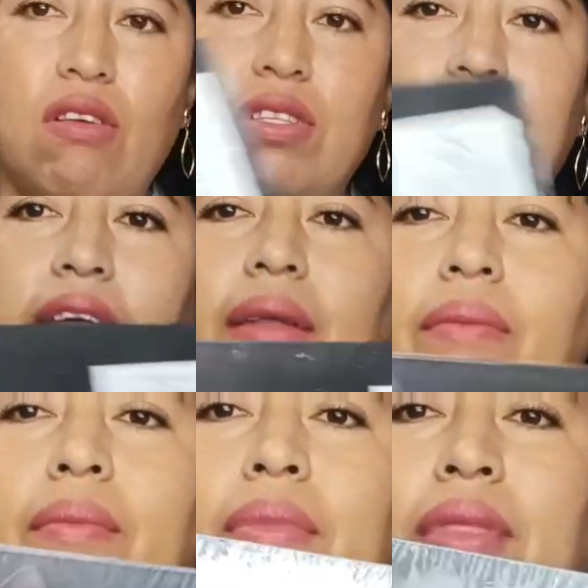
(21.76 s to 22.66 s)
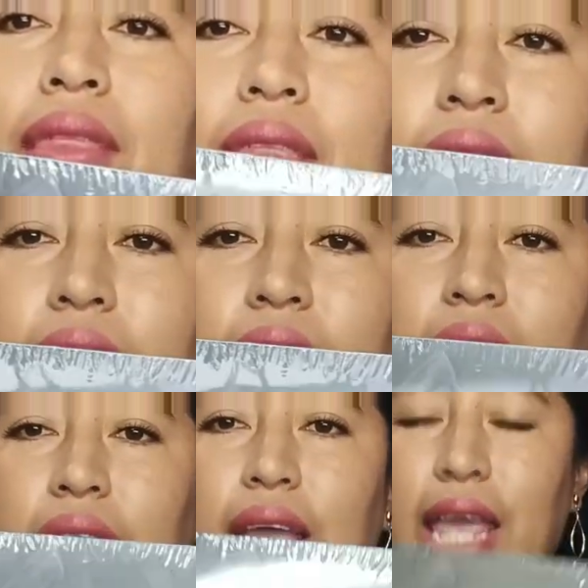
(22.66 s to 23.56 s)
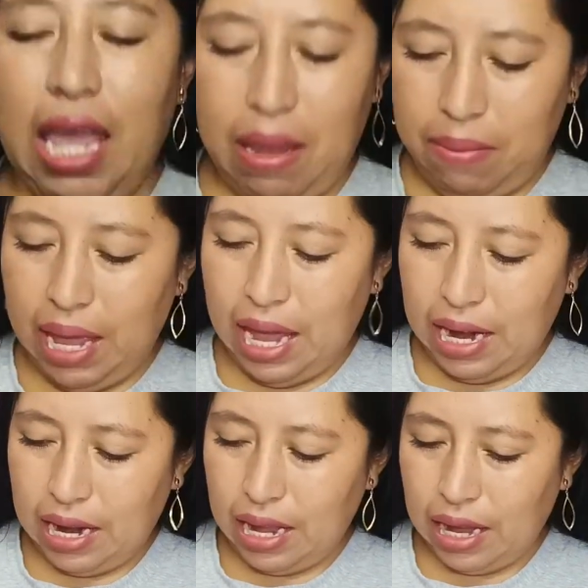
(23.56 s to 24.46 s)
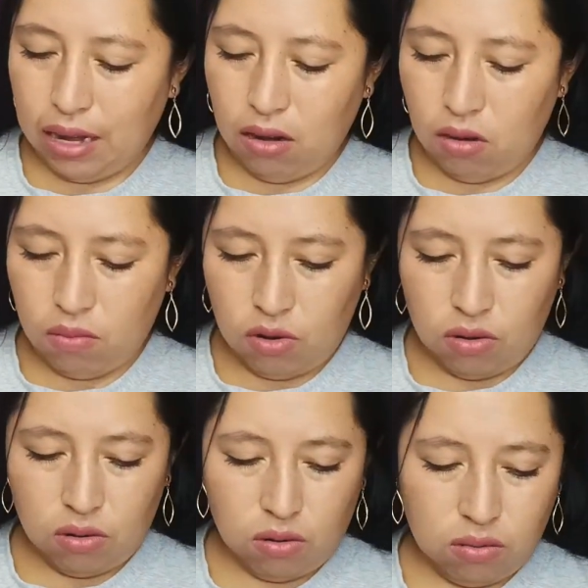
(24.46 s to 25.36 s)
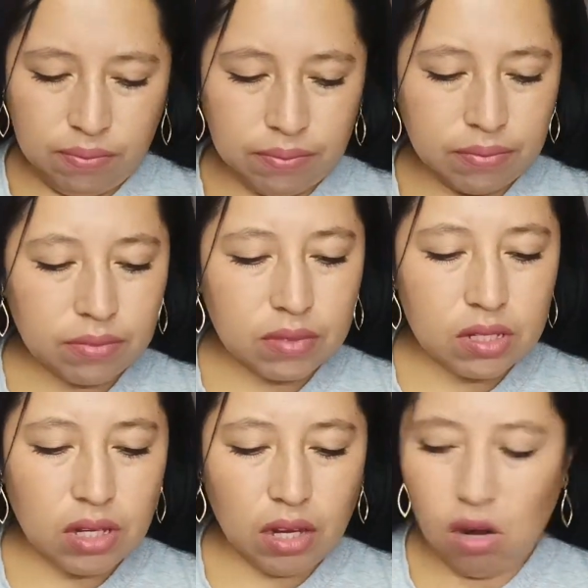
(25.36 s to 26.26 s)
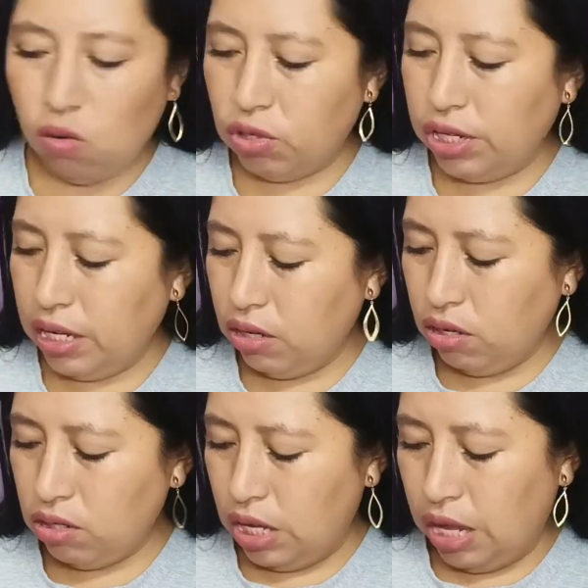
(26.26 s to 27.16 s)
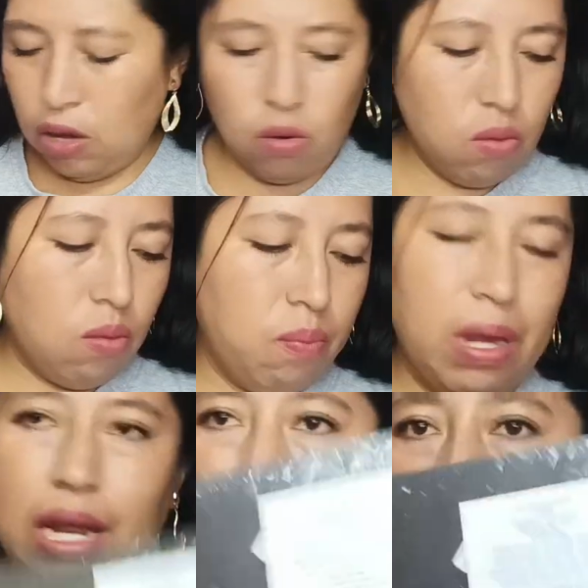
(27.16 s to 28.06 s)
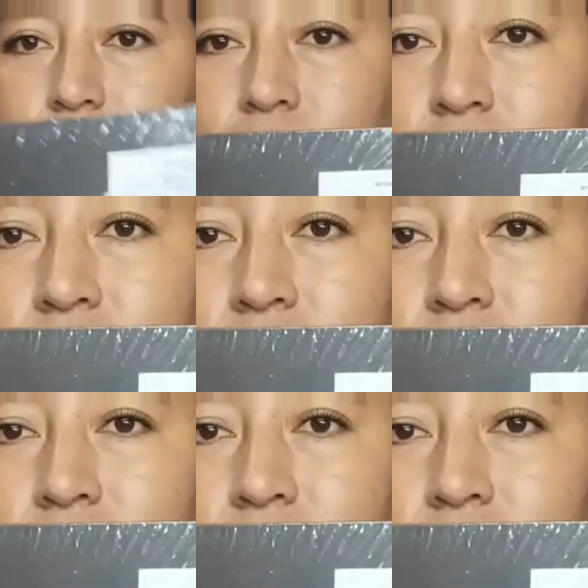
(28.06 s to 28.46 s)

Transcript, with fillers: Holstein y vienen como cinco cuchillos y un pelador.